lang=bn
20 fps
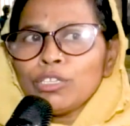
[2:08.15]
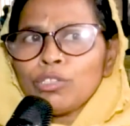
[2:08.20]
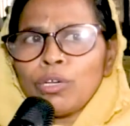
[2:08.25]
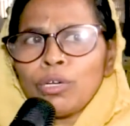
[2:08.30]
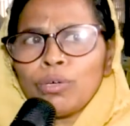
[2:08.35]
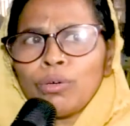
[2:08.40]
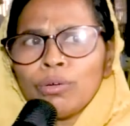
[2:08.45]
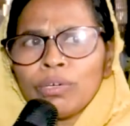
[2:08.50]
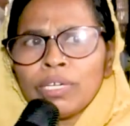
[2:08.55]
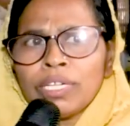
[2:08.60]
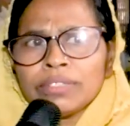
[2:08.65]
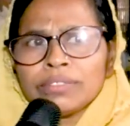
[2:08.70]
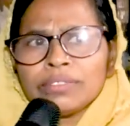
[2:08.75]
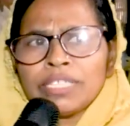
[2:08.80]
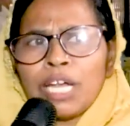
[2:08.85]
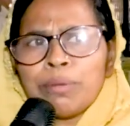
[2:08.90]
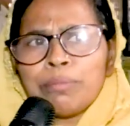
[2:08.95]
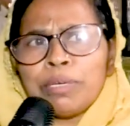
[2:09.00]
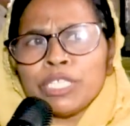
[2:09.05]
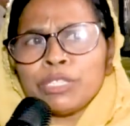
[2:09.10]
তখন
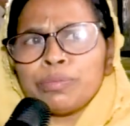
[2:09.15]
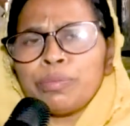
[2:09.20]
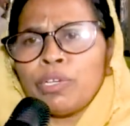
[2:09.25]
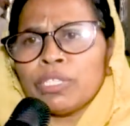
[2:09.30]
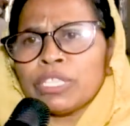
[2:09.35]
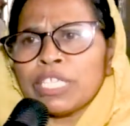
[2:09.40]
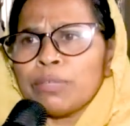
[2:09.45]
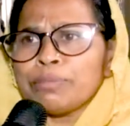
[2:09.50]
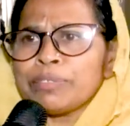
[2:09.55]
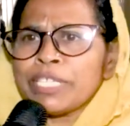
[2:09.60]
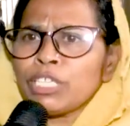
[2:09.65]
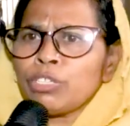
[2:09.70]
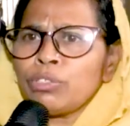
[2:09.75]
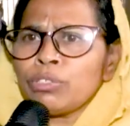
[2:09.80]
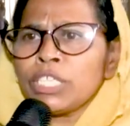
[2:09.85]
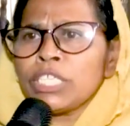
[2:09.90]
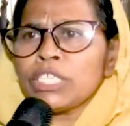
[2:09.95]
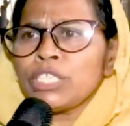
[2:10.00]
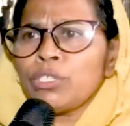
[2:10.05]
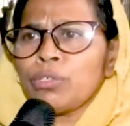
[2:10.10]
নামাজ পড়তাম যত
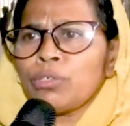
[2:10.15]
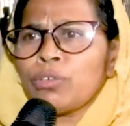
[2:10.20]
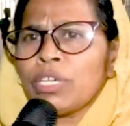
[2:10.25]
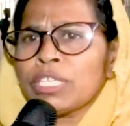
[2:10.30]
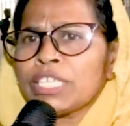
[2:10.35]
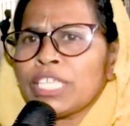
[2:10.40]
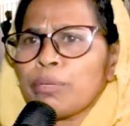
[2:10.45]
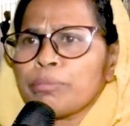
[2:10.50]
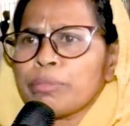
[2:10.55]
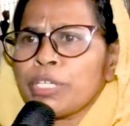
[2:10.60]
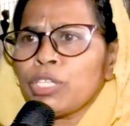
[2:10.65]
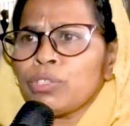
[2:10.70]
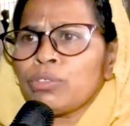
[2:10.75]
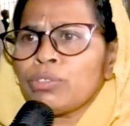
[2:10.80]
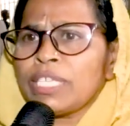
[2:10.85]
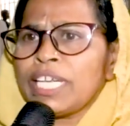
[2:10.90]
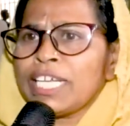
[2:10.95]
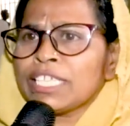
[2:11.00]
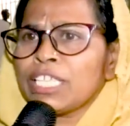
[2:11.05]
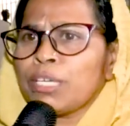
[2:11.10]
কিছুই করতাম কিন্তু
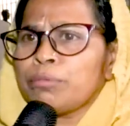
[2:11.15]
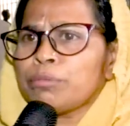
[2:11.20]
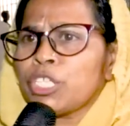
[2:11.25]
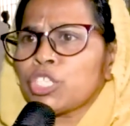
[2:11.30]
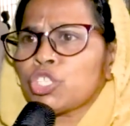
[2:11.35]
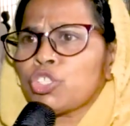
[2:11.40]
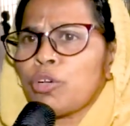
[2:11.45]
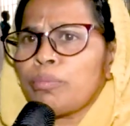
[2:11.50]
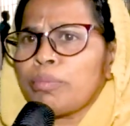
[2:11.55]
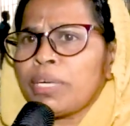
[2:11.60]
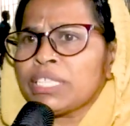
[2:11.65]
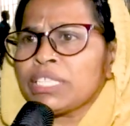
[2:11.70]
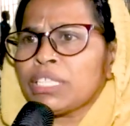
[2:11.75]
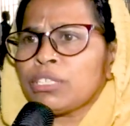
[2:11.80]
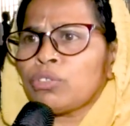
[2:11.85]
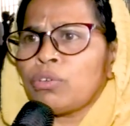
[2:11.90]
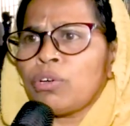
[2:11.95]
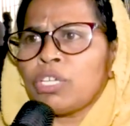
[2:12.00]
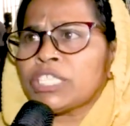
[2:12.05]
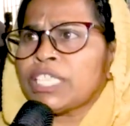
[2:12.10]
দেখতাম যে সমাজে
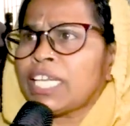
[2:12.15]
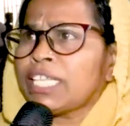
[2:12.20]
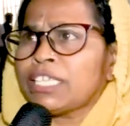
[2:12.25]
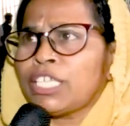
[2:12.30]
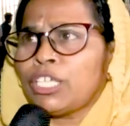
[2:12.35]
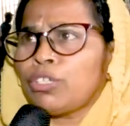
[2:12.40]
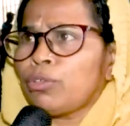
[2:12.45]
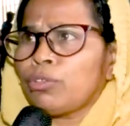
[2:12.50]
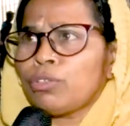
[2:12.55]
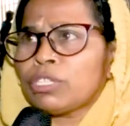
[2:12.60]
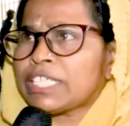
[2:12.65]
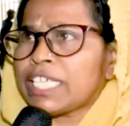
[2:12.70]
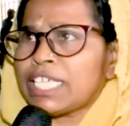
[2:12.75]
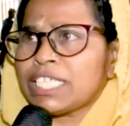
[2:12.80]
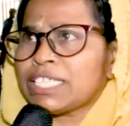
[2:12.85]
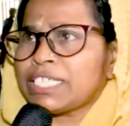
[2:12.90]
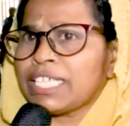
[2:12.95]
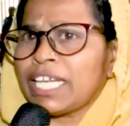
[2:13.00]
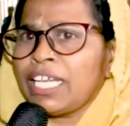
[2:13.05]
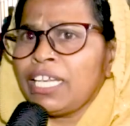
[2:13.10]
তো অশান্তির কোনো
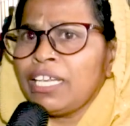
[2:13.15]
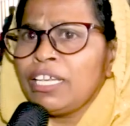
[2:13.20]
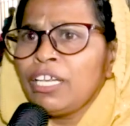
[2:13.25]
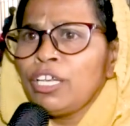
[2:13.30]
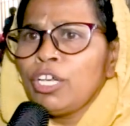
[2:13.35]
শেষ নাই